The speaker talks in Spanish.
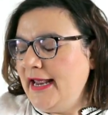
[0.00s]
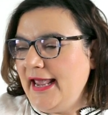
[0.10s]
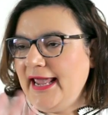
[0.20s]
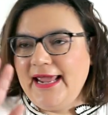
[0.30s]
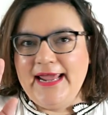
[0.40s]

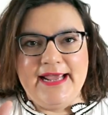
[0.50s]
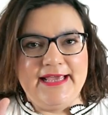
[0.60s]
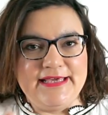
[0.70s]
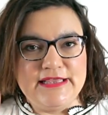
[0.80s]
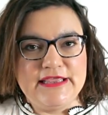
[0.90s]

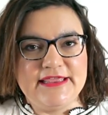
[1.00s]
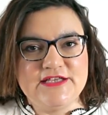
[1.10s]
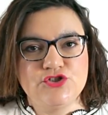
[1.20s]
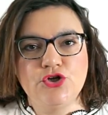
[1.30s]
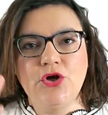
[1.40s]
Eh,
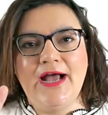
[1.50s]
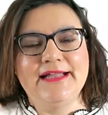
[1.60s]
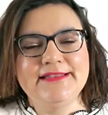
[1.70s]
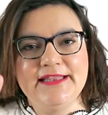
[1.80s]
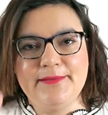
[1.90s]
inciso,
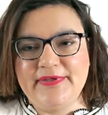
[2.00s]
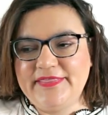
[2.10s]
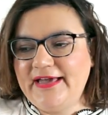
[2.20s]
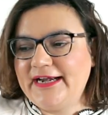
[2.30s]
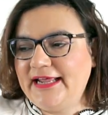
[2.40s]
antes de
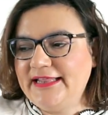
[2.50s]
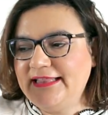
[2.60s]
empezar,